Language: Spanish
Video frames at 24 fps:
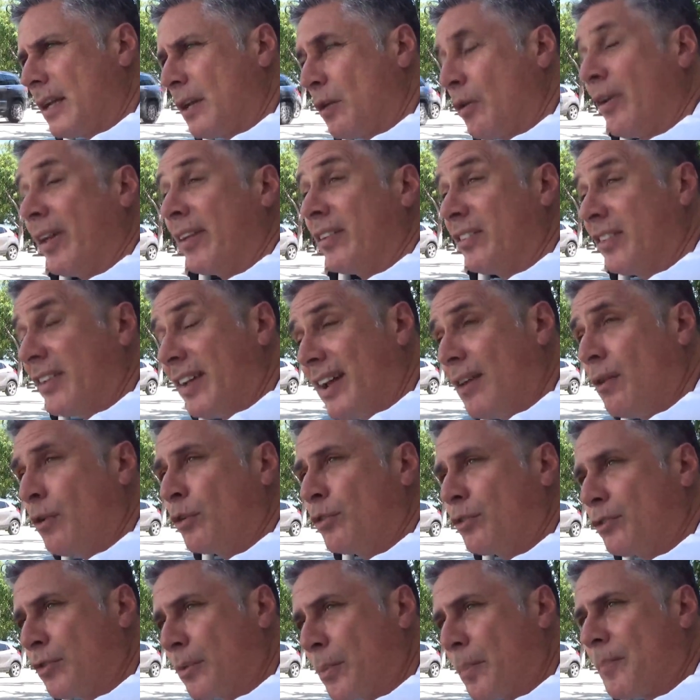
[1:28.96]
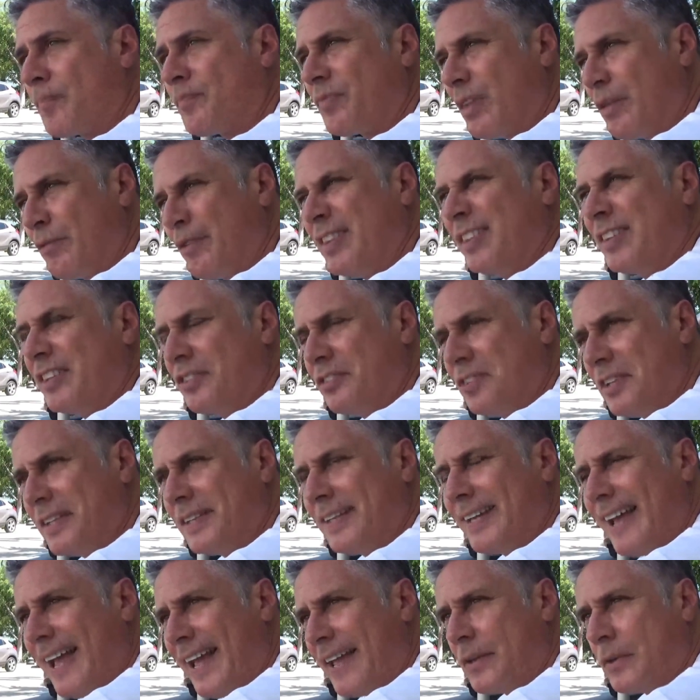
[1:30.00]
Lo lancé a los
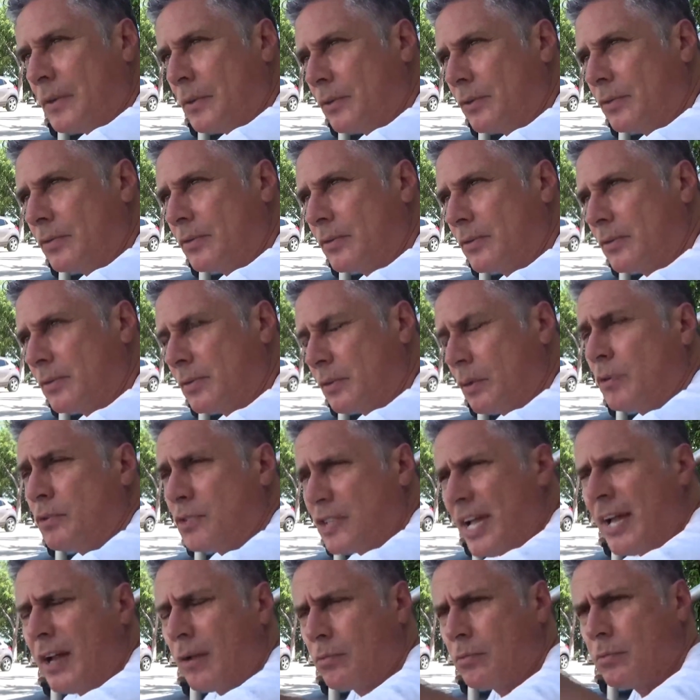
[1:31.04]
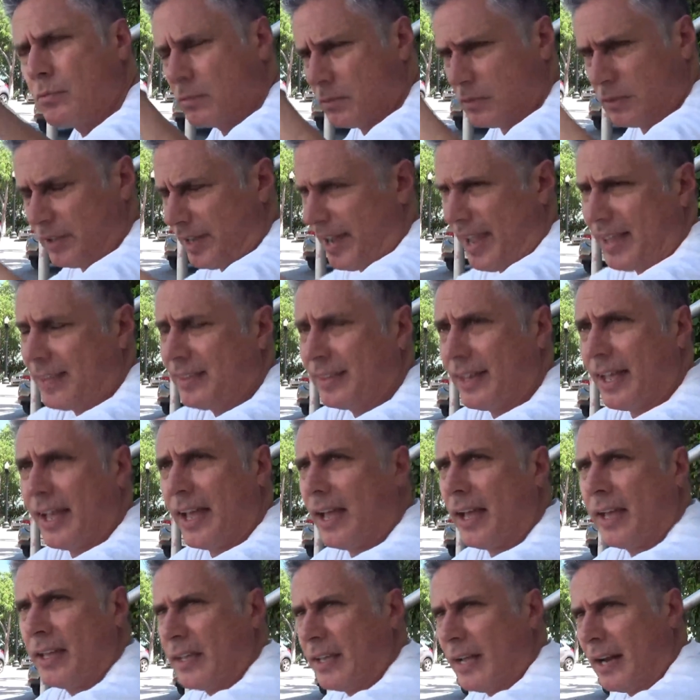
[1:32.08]
27 años, ¿no? Ya
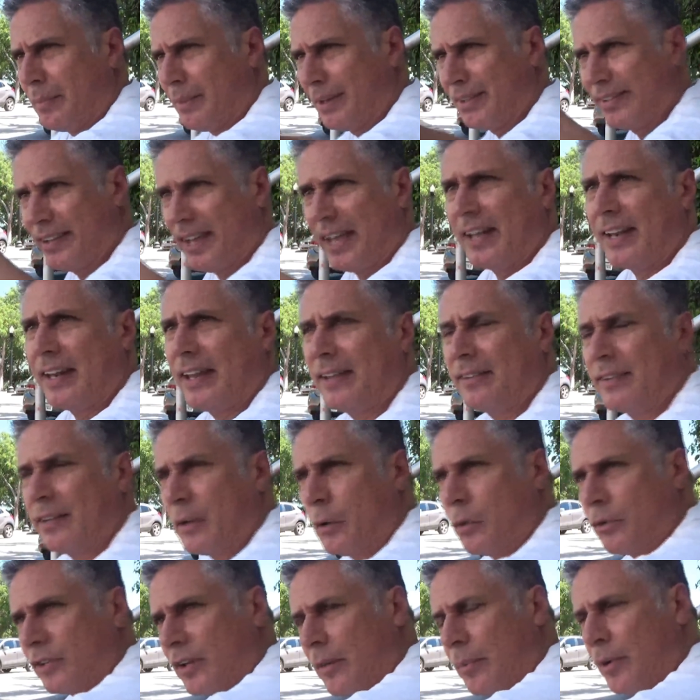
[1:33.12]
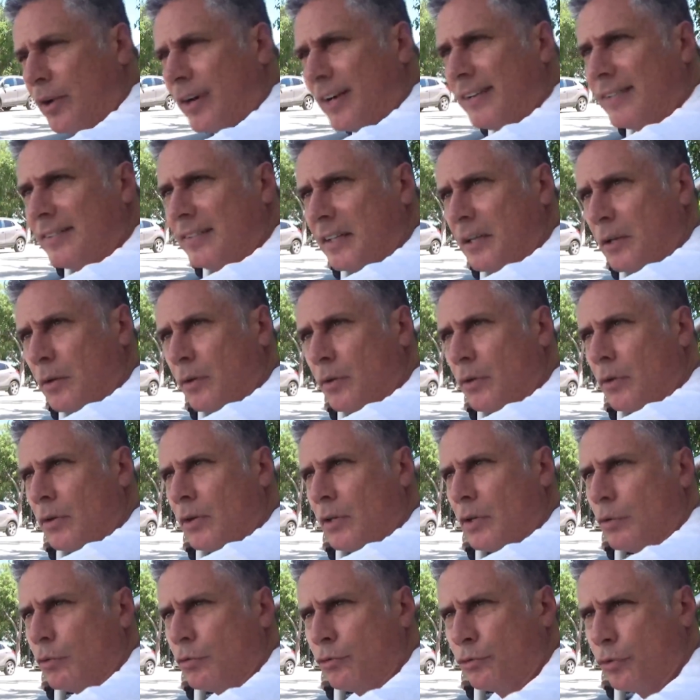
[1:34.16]
tienda y almacenes y cosas por el estilo, ¿no?
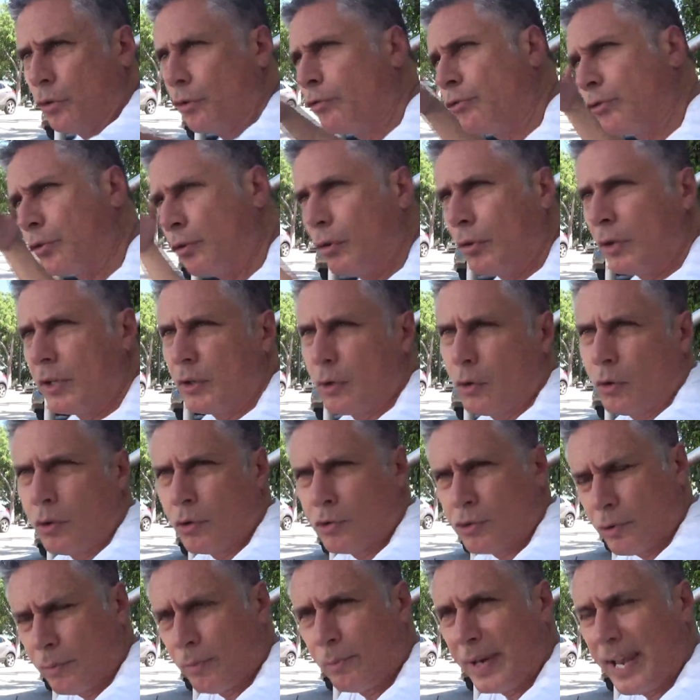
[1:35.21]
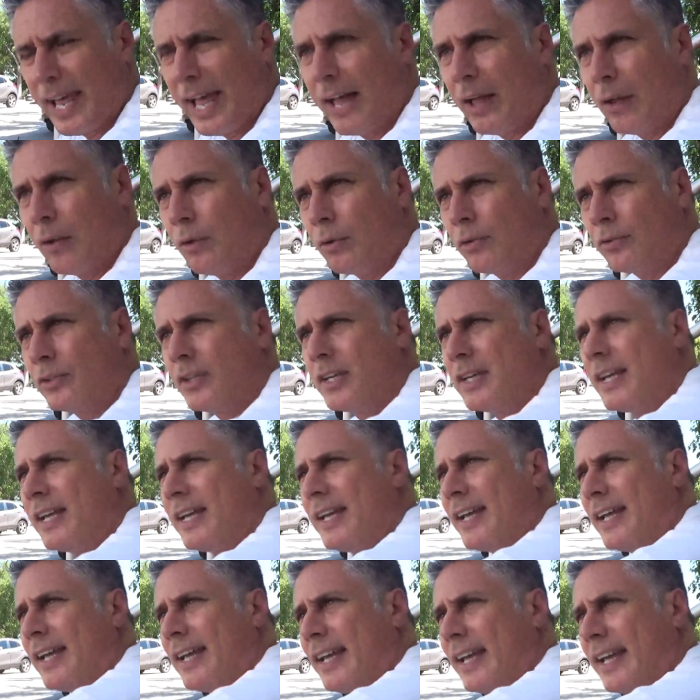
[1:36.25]
Y con socio y con ocho empleados.
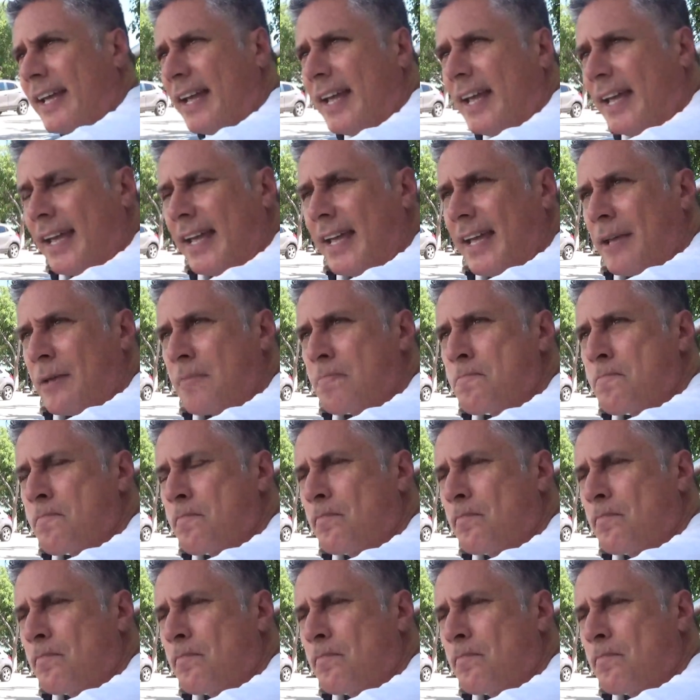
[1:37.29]
Eh,